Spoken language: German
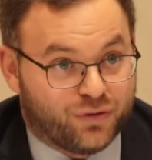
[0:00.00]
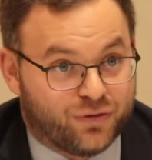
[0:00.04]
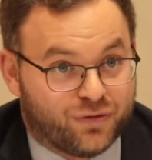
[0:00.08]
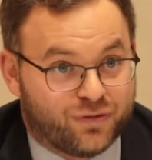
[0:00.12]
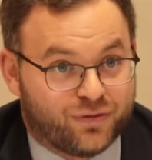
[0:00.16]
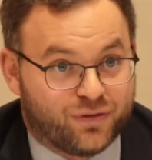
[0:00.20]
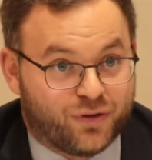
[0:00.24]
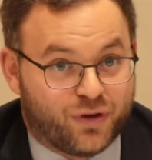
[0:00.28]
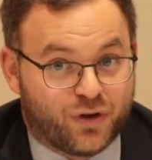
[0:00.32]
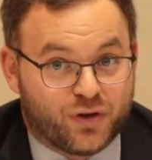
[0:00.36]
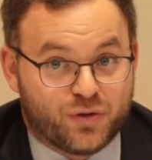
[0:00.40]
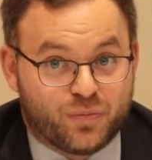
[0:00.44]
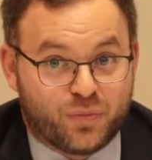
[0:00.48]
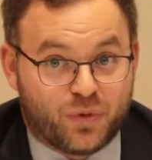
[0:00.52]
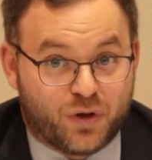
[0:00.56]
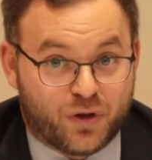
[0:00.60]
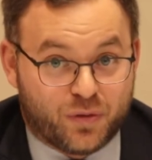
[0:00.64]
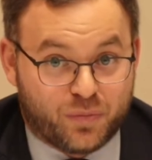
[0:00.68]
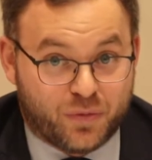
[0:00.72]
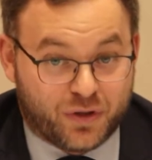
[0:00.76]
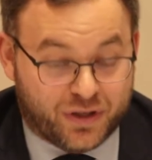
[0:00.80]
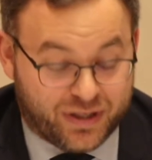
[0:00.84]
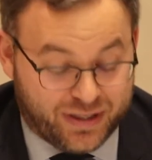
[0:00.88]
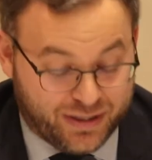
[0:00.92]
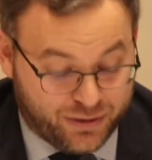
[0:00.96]
Sonst
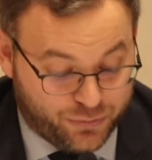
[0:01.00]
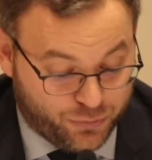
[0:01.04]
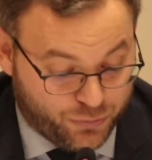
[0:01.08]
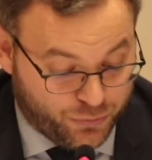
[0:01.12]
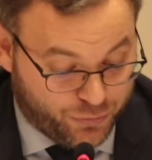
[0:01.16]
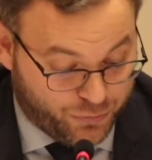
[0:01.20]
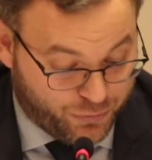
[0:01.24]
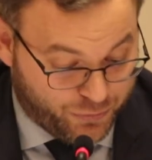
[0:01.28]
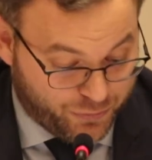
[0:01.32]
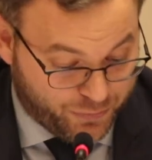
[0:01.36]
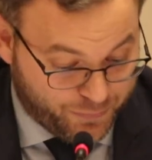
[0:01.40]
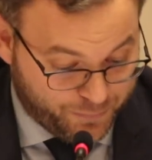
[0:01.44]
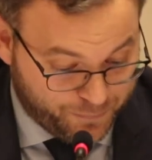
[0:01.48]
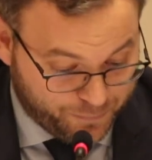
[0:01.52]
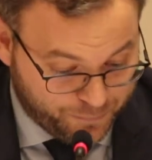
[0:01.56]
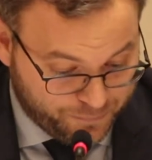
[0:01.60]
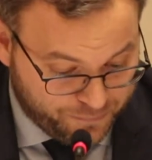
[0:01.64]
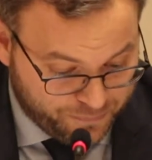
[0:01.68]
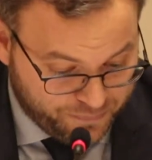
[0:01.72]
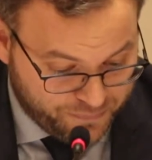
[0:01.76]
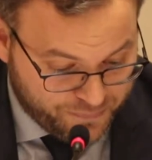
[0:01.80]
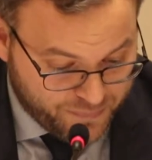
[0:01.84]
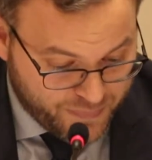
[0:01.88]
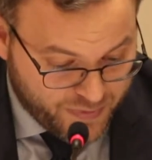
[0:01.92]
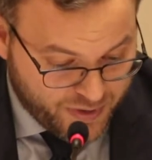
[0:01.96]
kommt es nicht dazu
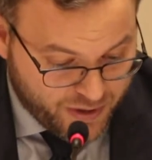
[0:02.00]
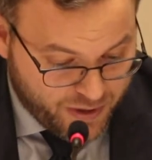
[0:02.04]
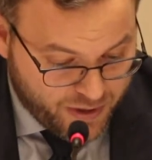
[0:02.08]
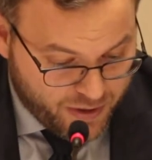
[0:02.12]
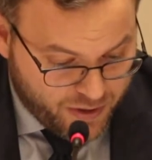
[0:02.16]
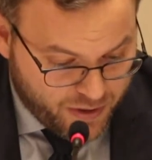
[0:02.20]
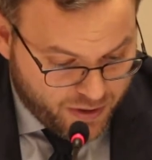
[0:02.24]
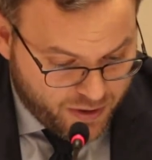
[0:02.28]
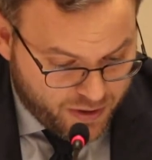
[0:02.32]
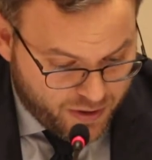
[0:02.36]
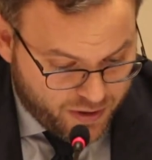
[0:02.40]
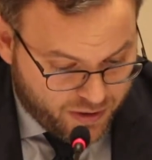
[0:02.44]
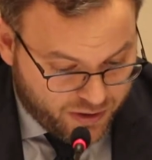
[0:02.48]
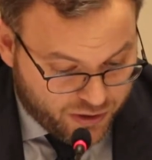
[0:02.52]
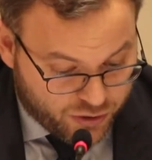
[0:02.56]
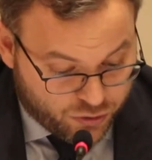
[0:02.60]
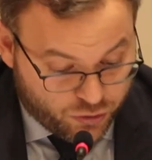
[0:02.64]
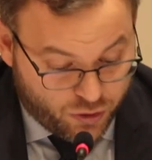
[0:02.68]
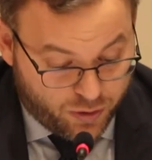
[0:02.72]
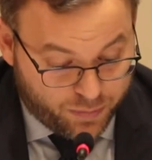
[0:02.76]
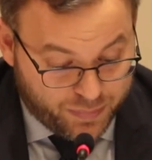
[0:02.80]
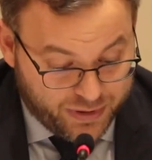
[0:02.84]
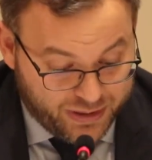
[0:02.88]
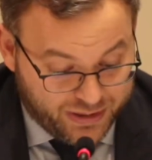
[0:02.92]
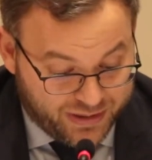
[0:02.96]
und es wird
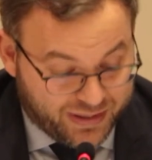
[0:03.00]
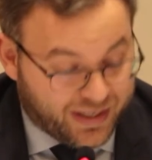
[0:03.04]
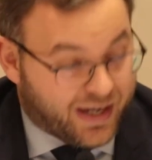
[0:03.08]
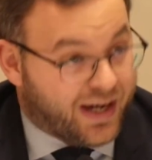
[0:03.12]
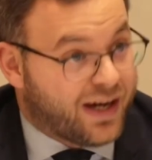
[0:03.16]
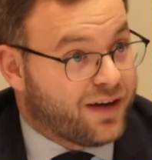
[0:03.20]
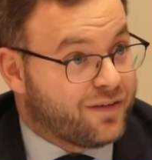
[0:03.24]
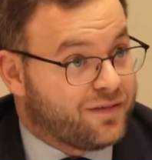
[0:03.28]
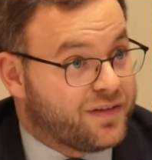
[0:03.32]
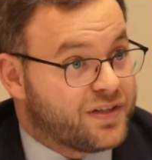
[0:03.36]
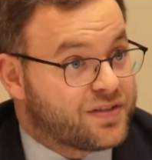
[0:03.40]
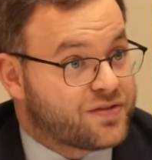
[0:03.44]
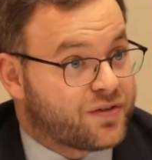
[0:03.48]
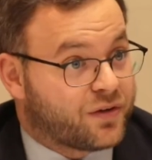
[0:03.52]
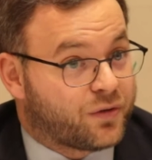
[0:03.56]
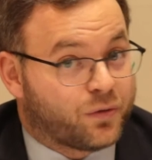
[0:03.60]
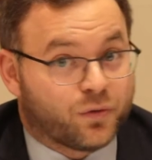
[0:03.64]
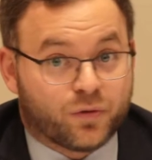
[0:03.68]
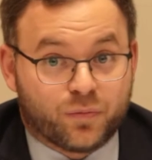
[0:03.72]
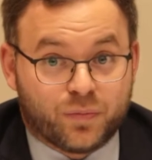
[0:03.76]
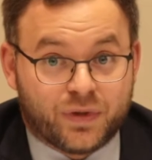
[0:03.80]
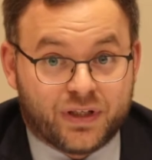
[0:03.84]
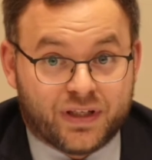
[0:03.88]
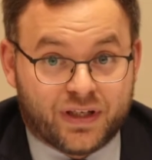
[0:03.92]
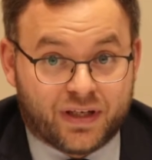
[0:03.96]
Probleme geben.
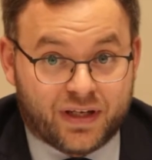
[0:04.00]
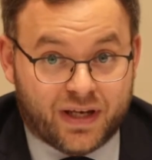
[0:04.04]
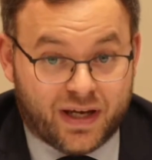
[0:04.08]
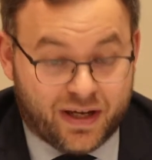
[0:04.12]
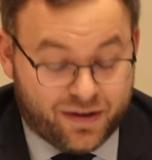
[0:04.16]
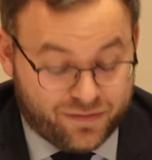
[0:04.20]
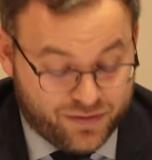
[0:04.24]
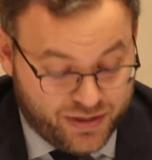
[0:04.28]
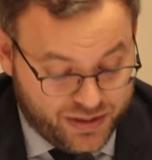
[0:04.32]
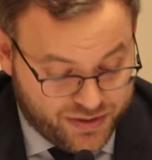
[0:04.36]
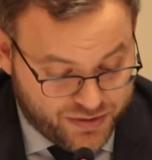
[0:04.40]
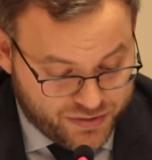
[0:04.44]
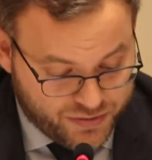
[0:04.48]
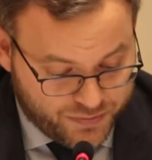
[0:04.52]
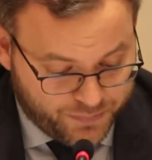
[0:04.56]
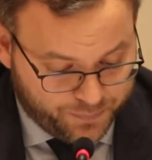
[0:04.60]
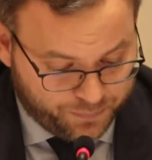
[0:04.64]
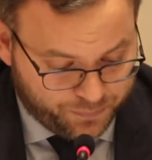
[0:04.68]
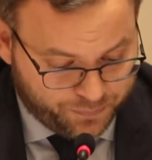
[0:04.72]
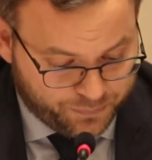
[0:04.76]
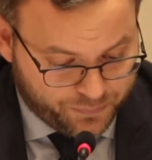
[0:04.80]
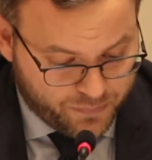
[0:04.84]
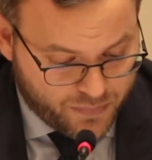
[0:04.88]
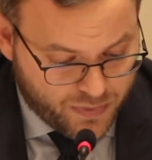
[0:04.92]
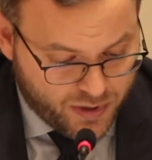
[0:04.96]
Und wenn der
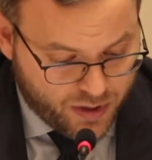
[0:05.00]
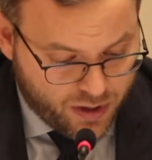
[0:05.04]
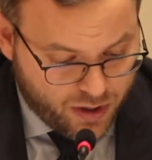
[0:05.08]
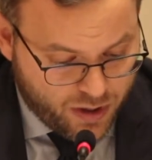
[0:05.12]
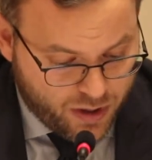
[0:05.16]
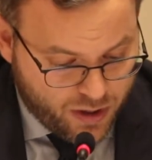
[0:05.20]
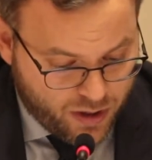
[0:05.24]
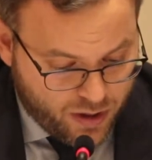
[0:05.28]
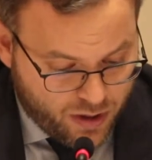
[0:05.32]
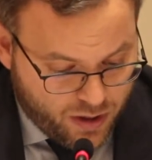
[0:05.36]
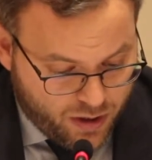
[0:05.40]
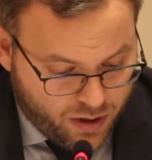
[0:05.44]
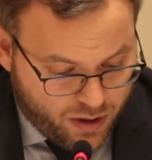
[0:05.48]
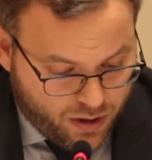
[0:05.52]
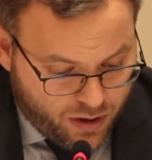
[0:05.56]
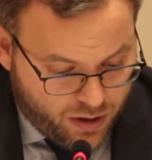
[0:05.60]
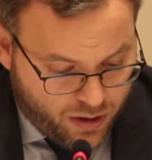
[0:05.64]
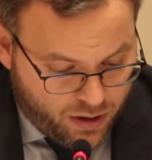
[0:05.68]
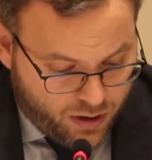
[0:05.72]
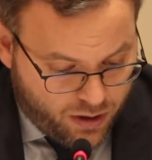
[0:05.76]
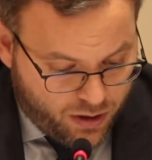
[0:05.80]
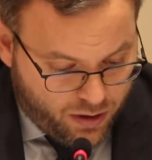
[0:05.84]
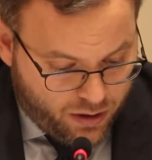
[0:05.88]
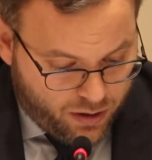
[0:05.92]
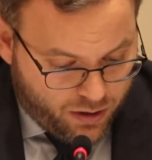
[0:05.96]
Frieden verloren
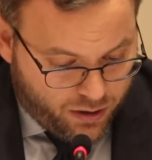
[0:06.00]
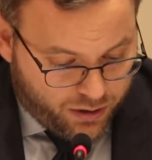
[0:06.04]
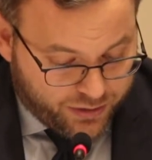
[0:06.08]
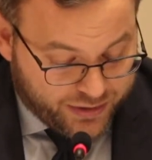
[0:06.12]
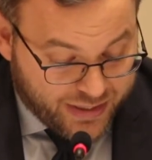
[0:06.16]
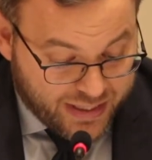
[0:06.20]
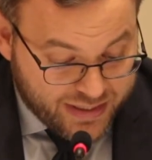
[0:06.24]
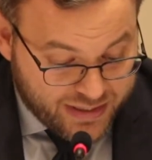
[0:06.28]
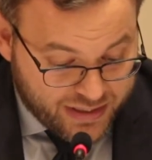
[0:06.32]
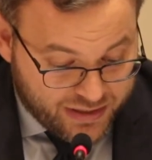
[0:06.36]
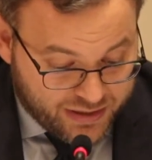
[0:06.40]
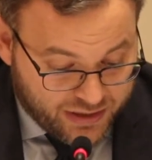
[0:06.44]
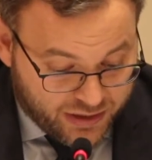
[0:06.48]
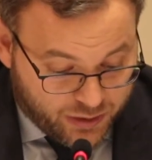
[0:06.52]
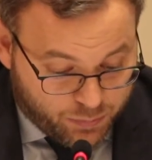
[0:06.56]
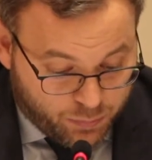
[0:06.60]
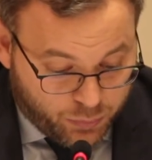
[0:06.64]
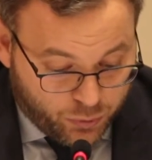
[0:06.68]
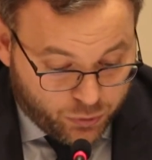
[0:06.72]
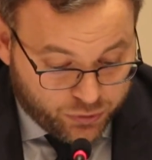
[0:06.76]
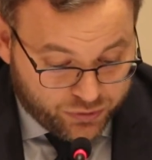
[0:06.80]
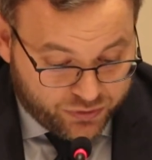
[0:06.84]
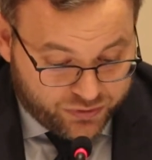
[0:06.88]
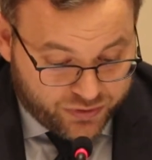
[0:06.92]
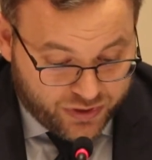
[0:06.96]
geht, dann geht alles
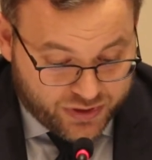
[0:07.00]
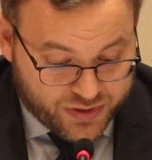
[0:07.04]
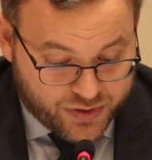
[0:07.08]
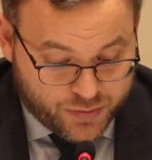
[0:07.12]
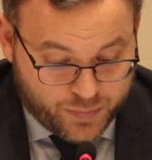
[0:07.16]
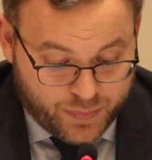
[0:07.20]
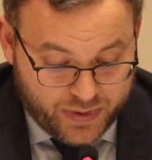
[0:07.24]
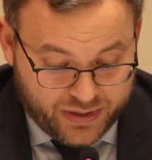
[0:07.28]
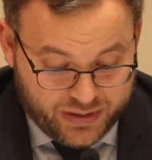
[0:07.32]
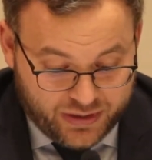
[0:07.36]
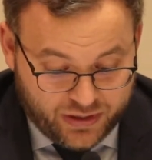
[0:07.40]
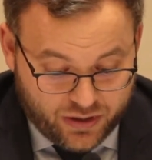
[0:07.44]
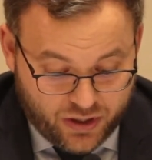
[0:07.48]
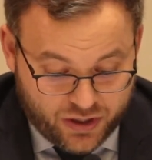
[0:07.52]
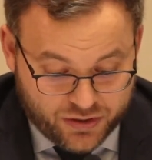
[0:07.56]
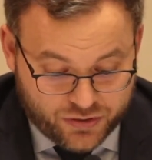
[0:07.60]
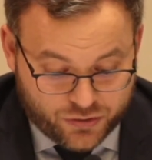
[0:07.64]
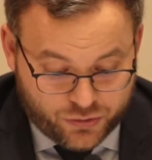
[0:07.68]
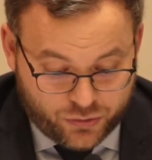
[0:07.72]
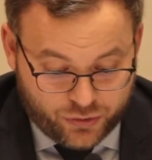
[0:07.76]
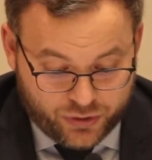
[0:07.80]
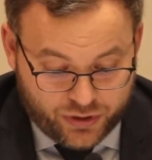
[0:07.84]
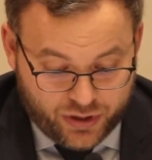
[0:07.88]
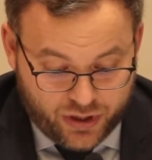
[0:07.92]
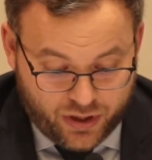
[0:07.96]
verloren.
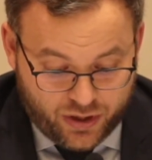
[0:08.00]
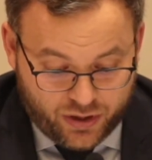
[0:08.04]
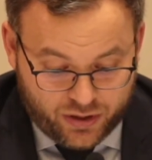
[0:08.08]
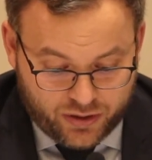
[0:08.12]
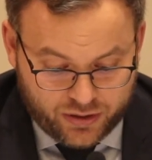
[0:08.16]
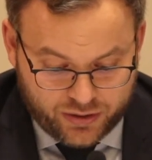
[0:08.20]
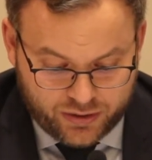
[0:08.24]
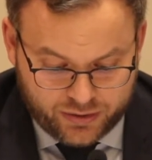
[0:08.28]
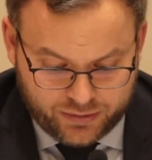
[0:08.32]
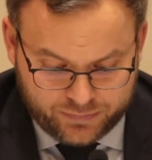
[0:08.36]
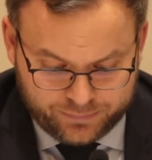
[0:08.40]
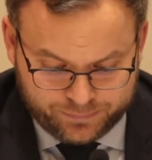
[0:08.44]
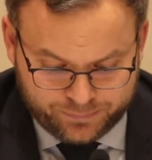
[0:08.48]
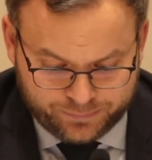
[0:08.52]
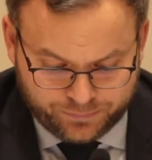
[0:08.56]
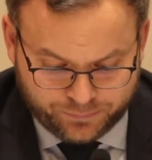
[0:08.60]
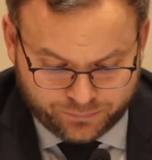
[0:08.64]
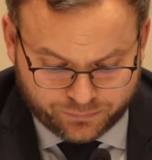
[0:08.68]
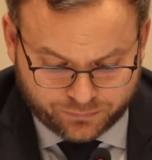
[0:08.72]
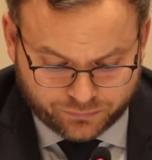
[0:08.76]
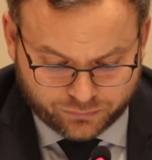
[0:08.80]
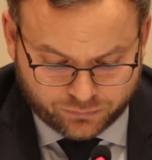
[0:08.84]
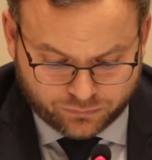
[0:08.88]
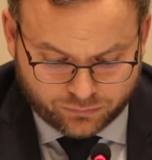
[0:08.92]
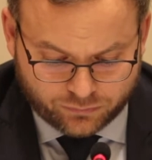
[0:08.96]
Vierte Lehre, vierter
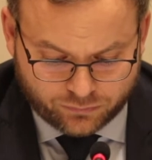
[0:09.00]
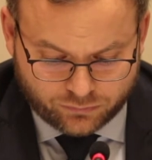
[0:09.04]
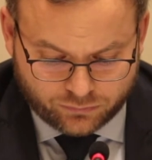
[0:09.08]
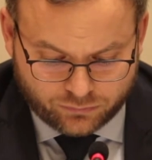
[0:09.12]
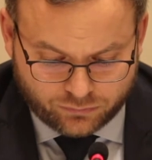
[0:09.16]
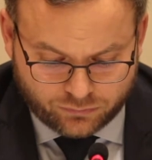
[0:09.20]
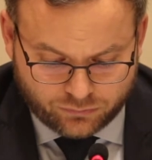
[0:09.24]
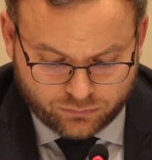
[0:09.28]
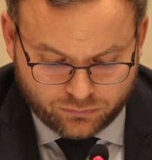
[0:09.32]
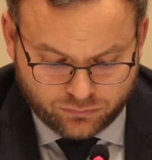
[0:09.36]
Punkt.